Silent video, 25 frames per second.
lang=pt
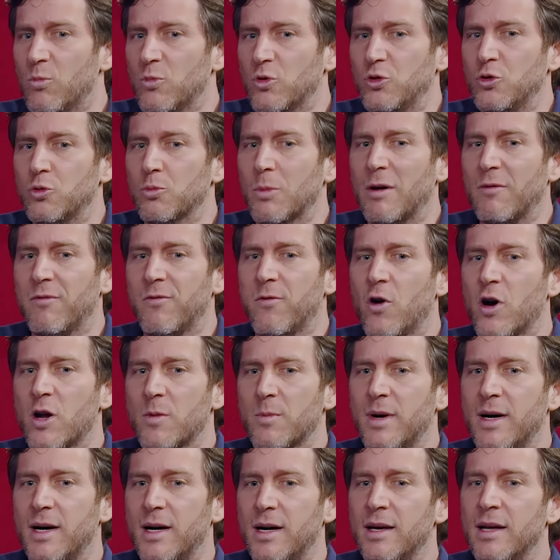de uma
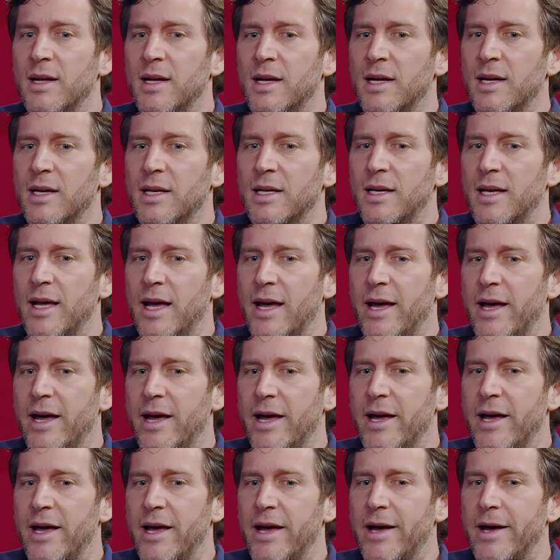forma
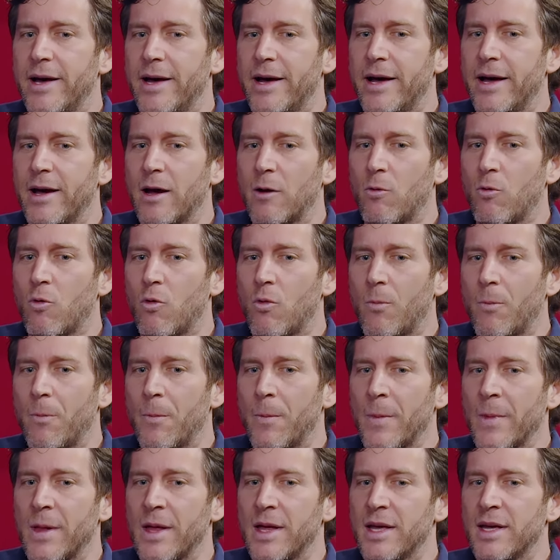é,
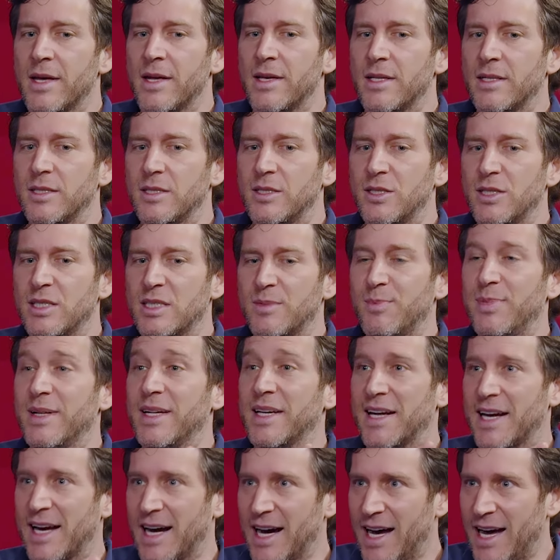de
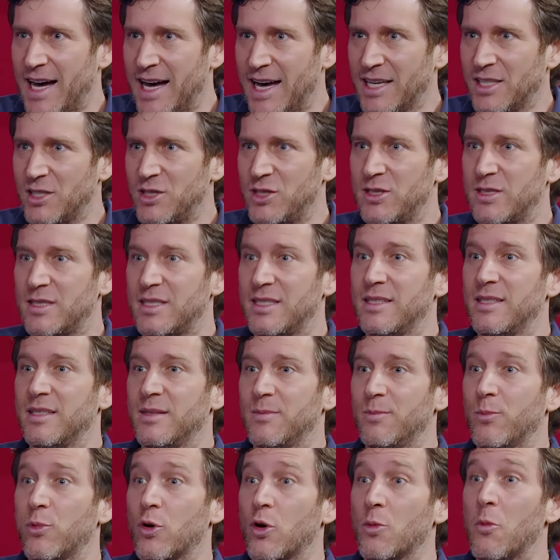explicar, de se
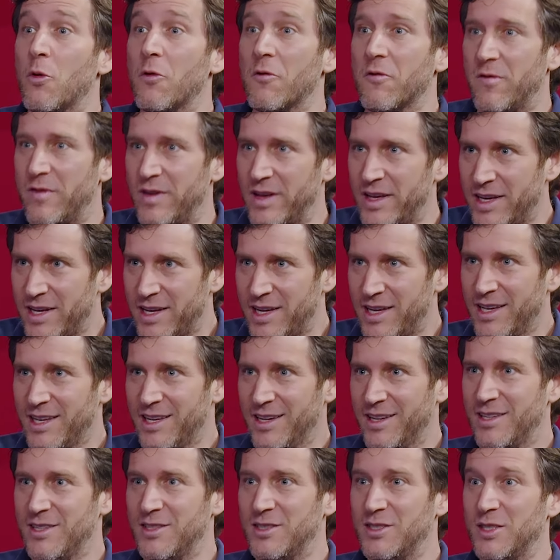
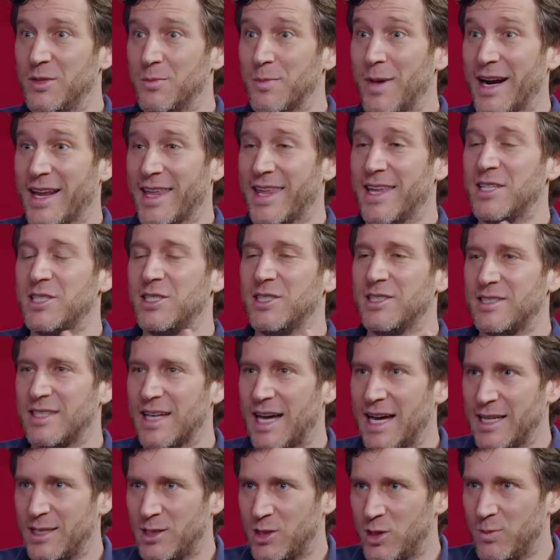promover, de
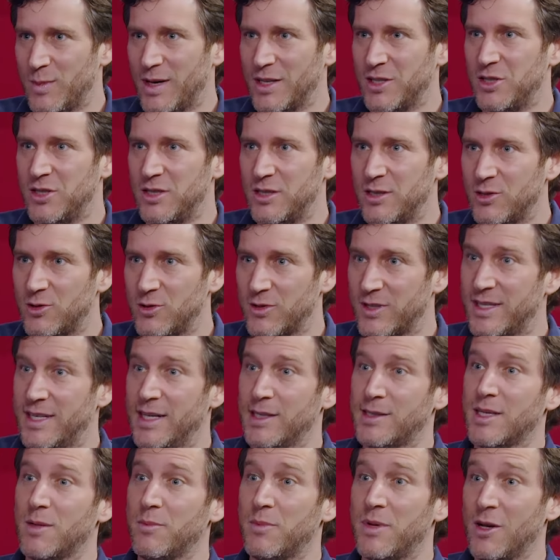marketizar em cima disso.
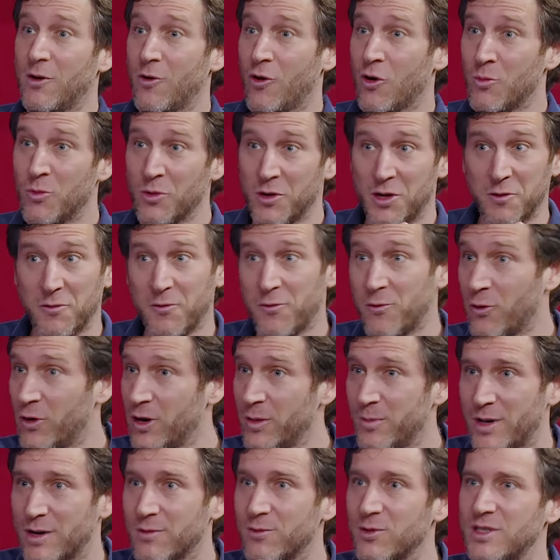Queria saber como que
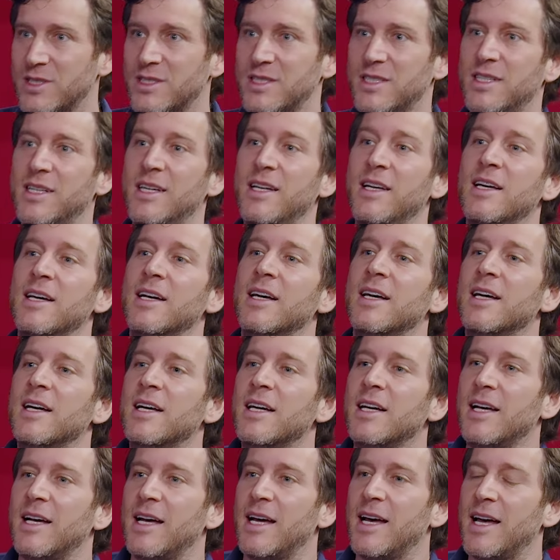foi para você,
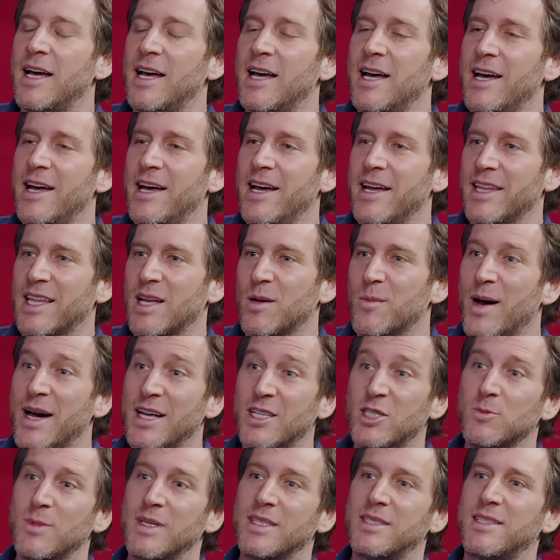é, ainda
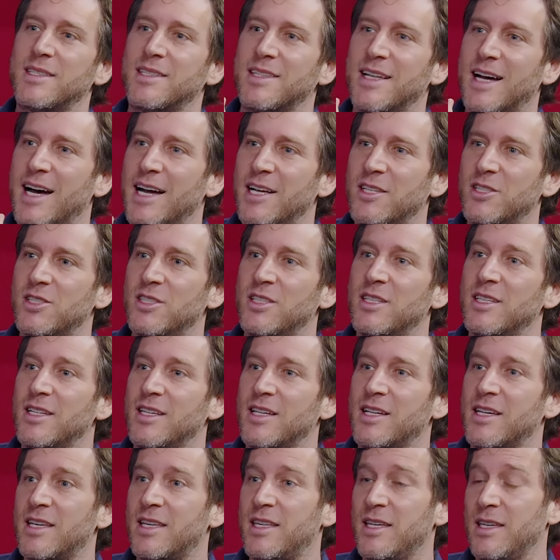mais uma cidade
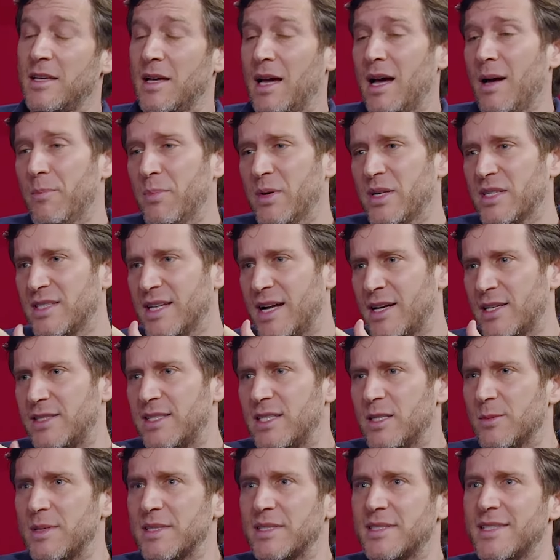que, apesar de
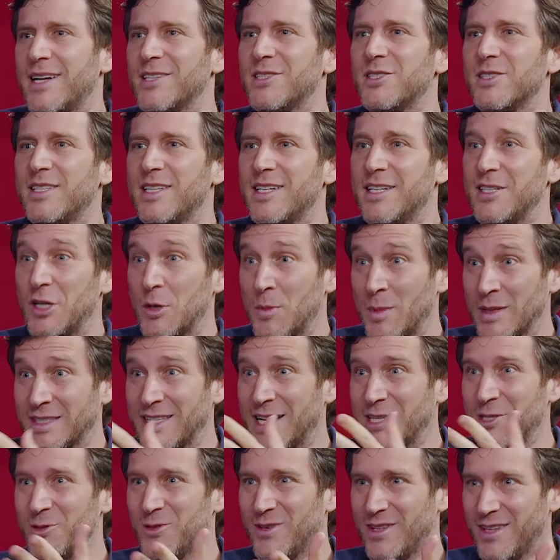ser uma cidade grande, é uma
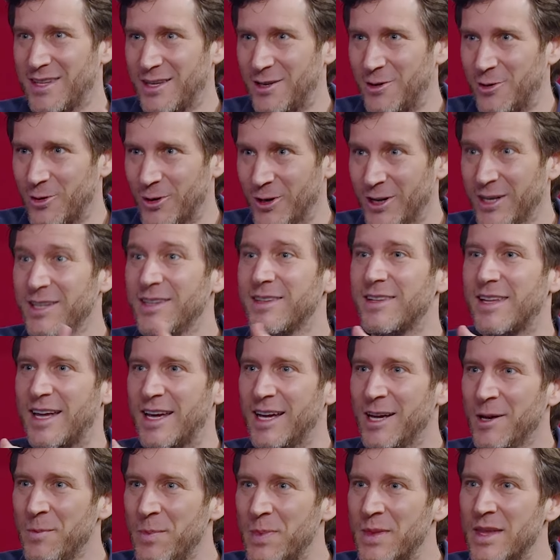cidade do interior,
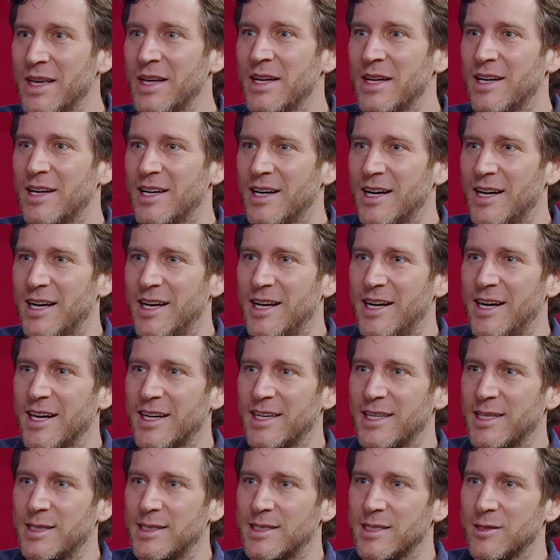né? É,
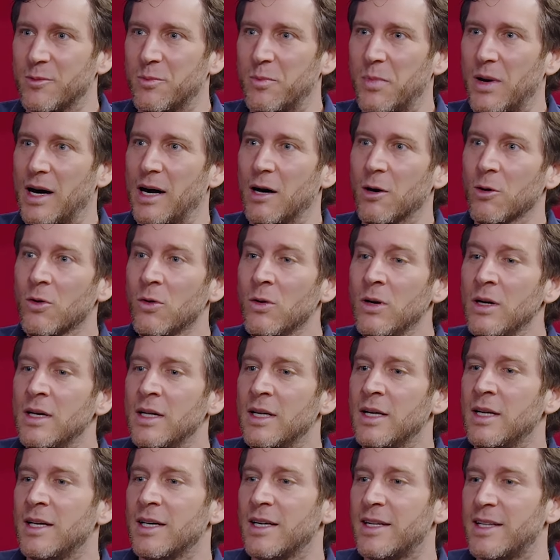aqui de São Paulo.
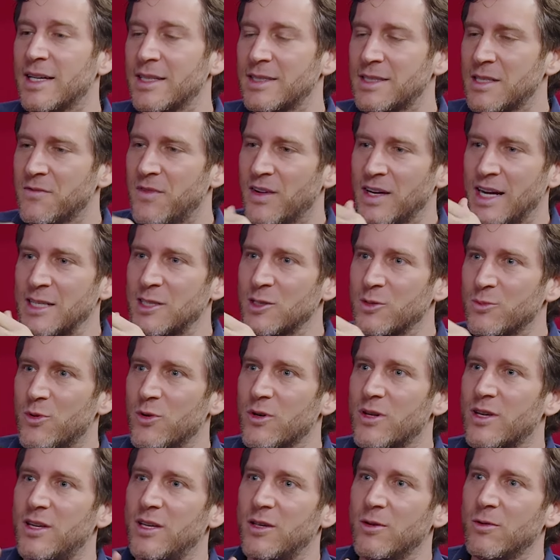Queria que você falasse um
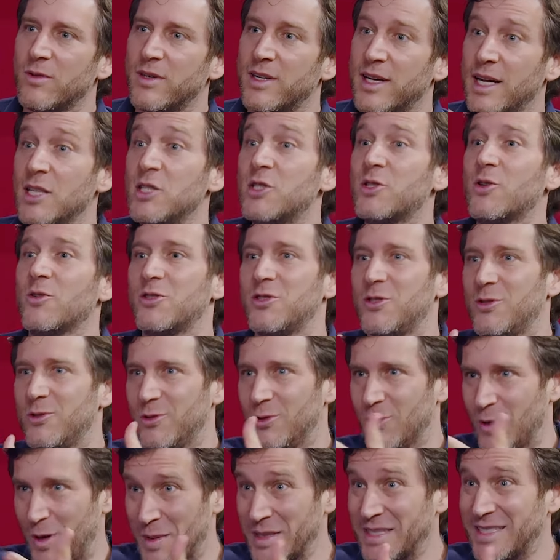pouquinho, grande que eu digo,
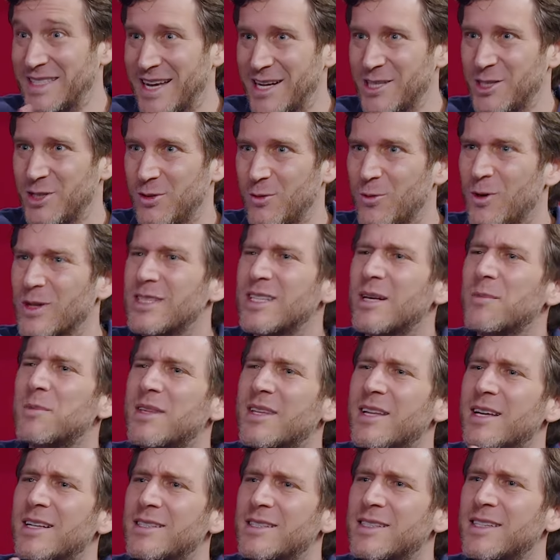não é uma cidade. Quantos
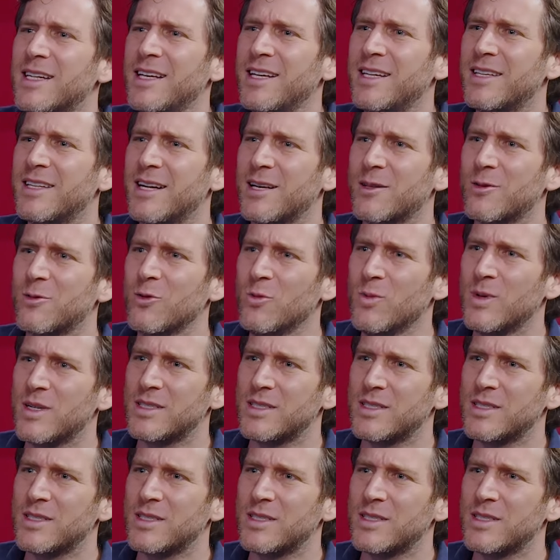habitantes tem Tudo,